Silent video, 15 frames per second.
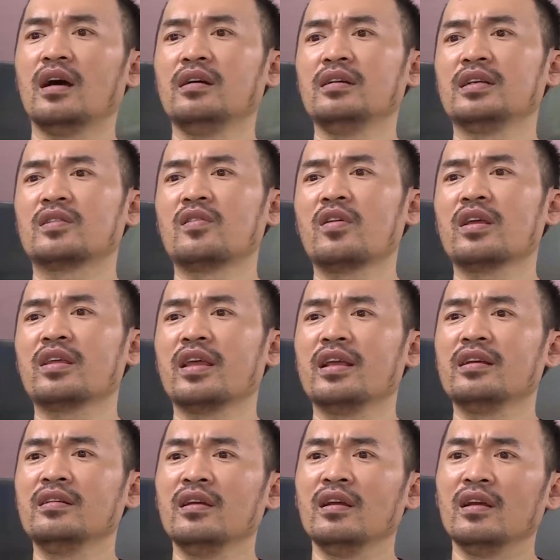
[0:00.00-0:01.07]
ơi thì có cái
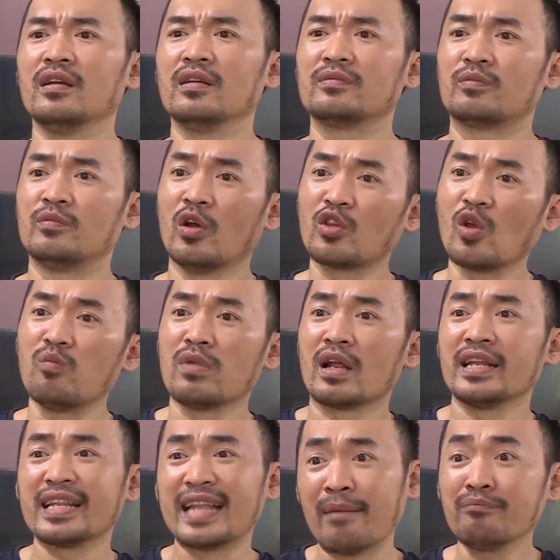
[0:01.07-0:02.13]
chuyện nói chung là
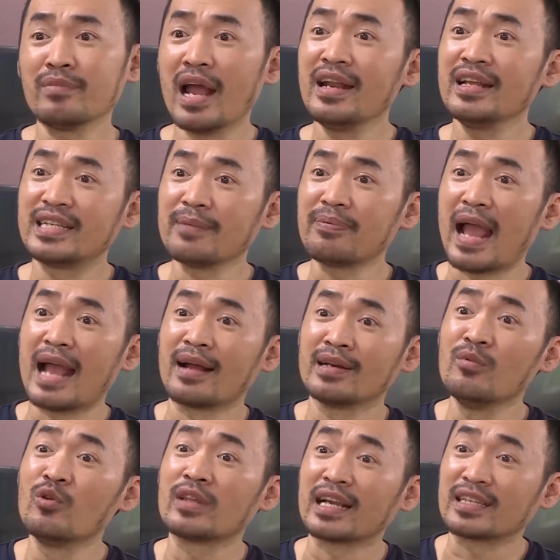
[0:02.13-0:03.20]
đi tắm để đi xếp hàng
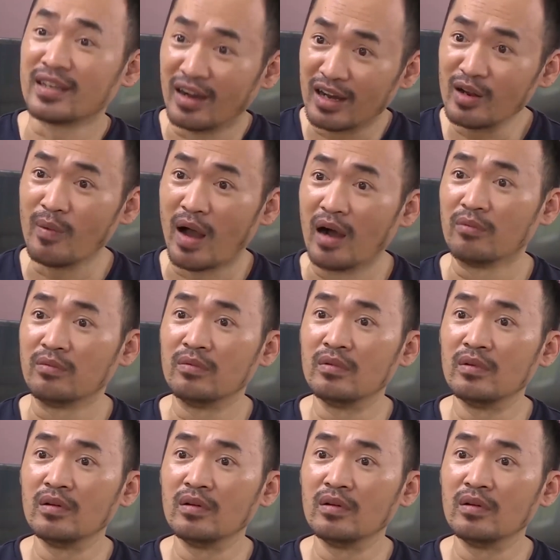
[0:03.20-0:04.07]
đi mua trà sữa đúng không